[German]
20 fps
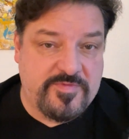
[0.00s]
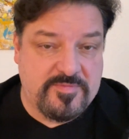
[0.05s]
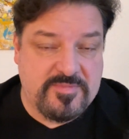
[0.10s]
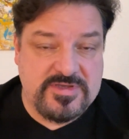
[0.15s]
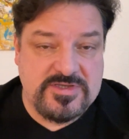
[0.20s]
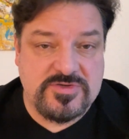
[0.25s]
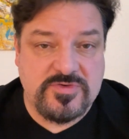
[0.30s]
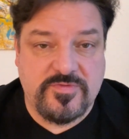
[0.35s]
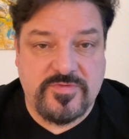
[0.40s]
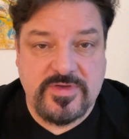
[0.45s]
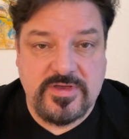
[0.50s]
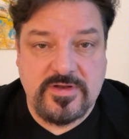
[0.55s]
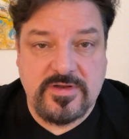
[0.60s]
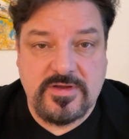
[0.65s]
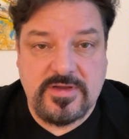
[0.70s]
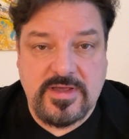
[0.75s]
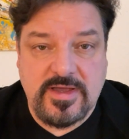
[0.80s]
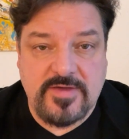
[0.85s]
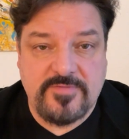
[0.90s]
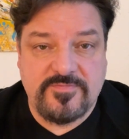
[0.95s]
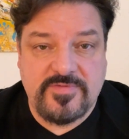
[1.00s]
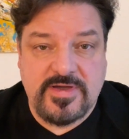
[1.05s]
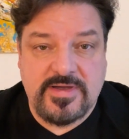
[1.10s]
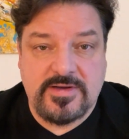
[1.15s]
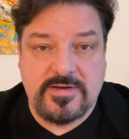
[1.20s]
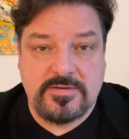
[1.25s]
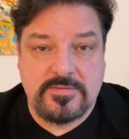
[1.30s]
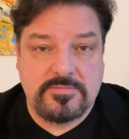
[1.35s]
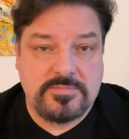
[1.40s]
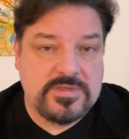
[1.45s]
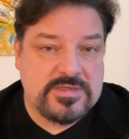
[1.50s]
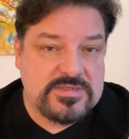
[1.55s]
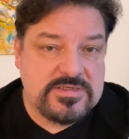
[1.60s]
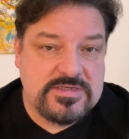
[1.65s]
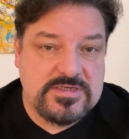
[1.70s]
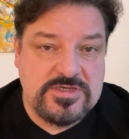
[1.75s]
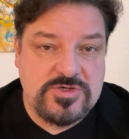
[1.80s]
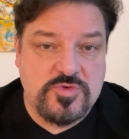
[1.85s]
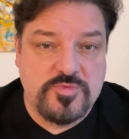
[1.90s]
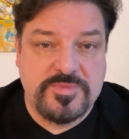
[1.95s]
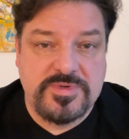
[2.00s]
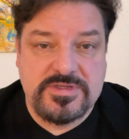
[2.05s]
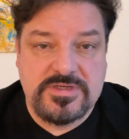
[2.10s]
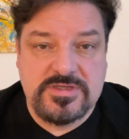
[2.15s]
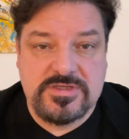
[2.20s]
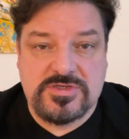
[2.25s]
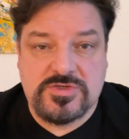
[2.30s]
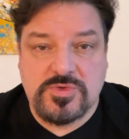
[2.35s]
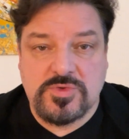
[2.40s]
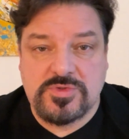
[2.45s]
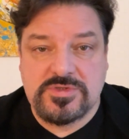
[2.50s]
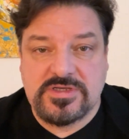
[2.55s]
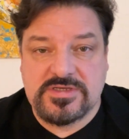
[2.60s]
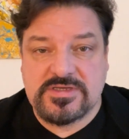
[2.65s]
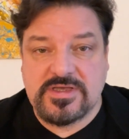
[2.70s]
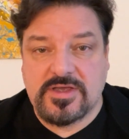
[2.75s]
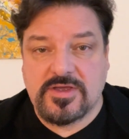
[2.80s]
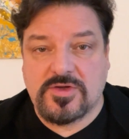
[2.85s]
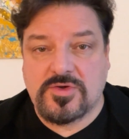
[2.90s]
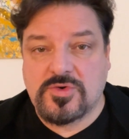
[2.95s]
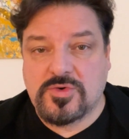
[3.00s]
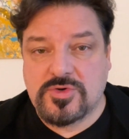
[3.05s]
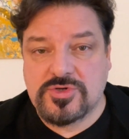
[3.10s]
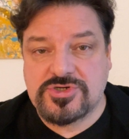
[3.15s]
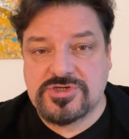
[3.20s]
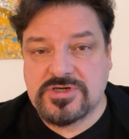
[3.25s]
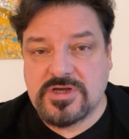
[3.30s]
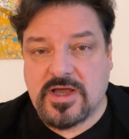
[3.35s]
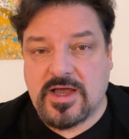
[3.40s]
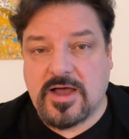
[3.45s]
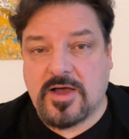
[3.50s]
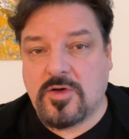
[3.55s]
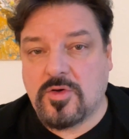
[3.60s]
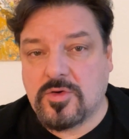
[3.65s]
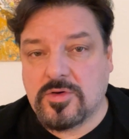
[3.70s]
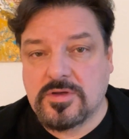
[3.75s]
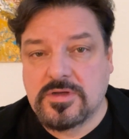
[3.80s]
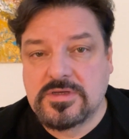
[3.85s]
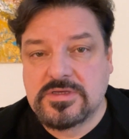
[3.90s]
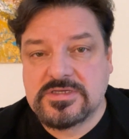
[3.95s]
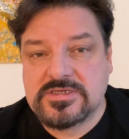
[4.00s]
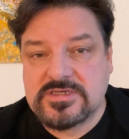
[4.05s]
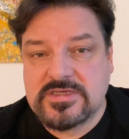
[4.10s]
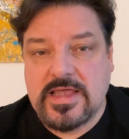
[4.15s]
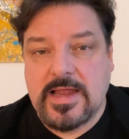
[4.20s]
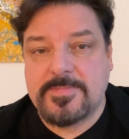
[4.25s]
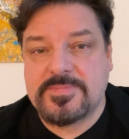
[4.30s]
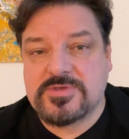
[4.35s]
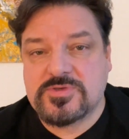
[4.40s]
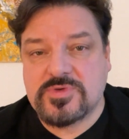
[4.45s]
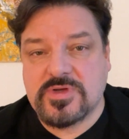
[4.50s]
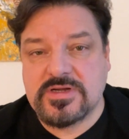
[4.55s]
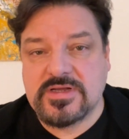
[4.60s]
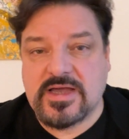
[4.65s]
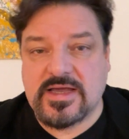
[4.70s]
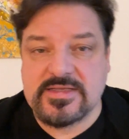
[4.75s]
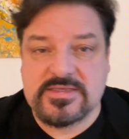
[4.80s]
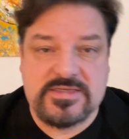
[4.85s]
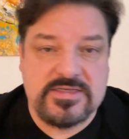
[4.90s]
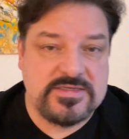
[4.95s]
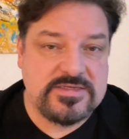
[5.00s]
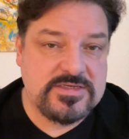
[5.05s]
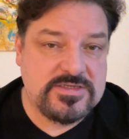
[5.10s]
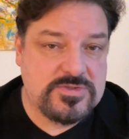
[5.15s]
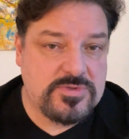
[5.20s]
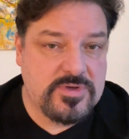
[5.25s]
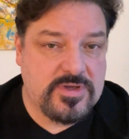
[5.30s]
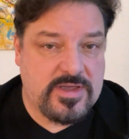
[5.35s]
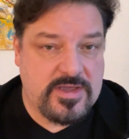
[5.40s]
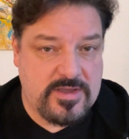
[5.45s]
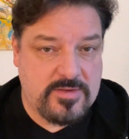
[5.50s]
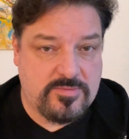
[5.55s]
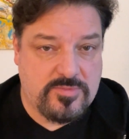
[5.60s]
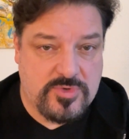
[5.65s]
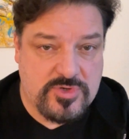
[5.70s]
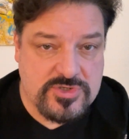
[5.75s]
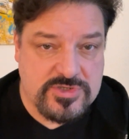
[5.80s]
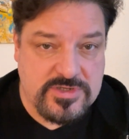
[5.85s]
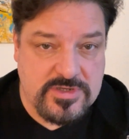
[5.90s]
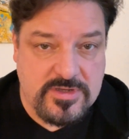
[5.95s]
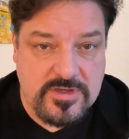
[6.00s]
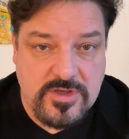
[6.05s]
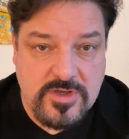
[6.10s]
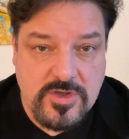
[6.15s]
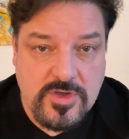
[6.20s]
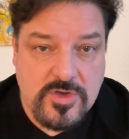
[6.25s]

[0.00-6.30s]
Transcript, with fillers: wenn man so will, ja, weil es ist nicht unbedingt so, dass ein Coach auch selbst zu einer Einzelsitzung gehen möchte